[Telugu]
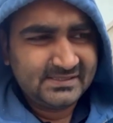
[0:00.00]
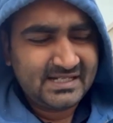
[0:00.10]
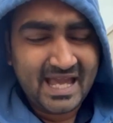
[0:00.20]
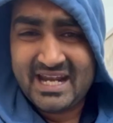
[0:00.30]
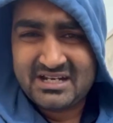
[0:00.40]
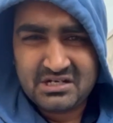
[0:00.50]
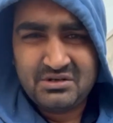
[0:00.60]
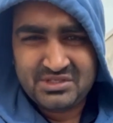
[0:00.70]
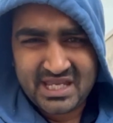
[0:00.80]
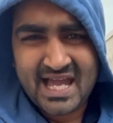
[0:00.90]
డైరెక్షన్
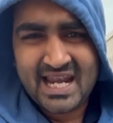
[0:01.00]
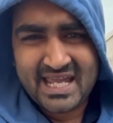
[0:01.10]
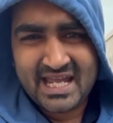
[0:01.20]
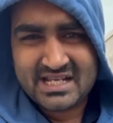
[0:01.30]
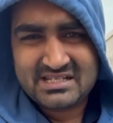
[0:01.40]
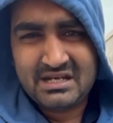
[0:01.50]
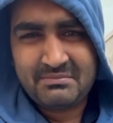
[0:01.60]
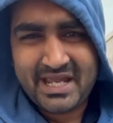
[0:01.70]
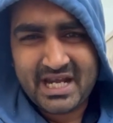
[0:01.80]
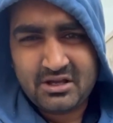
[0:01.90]
నువ్వు చేయాలయ్యా నెక్స్ట్
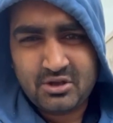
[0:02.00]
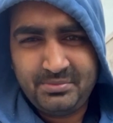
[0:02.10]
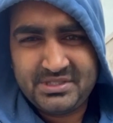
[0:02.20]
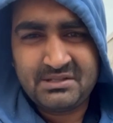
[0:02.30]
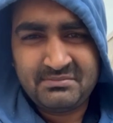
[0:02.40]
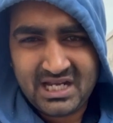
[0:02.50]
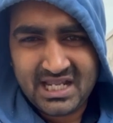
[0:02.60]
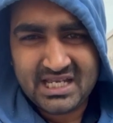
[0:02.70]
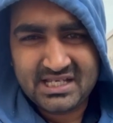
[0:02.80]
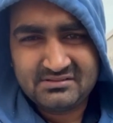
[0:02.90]
సినిమా అయినా గోపిచంద్
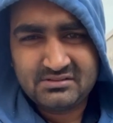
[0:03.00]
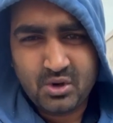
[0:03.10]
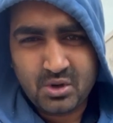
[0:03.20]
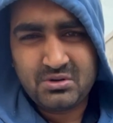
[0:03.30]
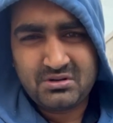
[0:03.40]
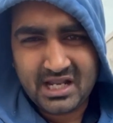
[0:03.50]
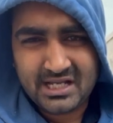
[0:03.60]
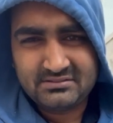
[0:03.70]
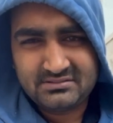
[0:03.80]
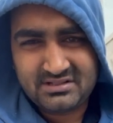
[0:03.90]
మల్లిని కోరుకుంటున్నా
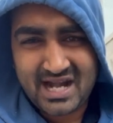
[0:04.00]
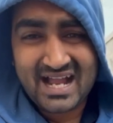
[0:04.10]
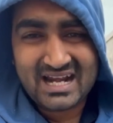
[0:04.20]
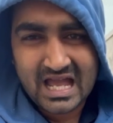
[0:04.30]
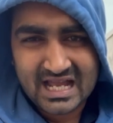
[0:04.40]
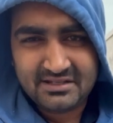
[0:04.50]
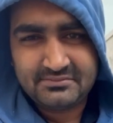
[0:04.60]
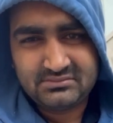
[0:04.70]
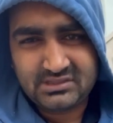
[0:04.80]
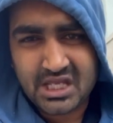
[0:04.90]
క్రాక్ లాగా
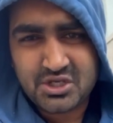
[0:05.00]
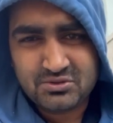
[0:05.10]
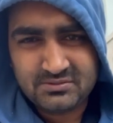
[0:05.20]
థ్యాంక్ యూ